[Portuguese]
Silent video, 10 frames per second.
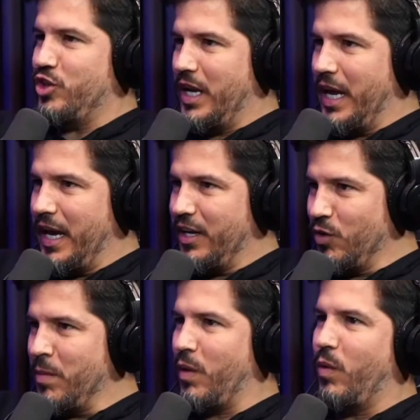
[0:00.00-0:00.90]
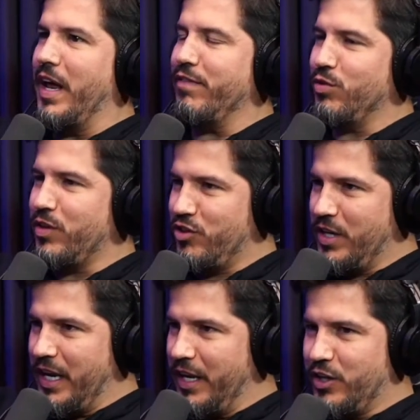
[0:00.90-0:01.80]
leite, uma colher de doce
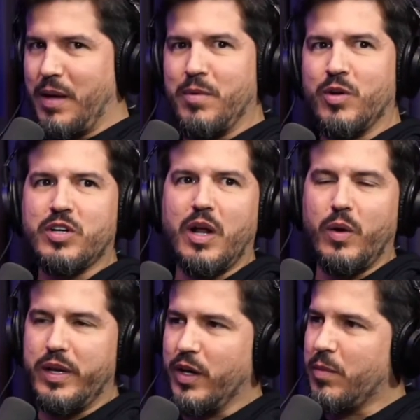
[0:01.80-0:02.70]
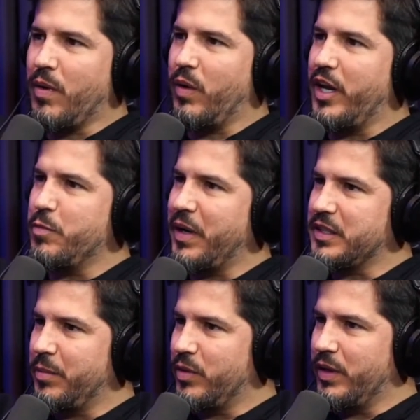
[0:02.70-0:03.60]
de leite tem menos caloria que uma colher de Metade.
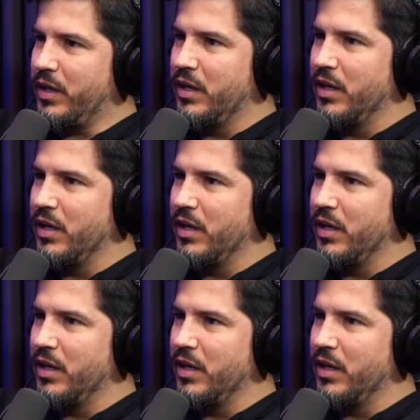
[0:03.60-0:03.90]
pasta de amendoim?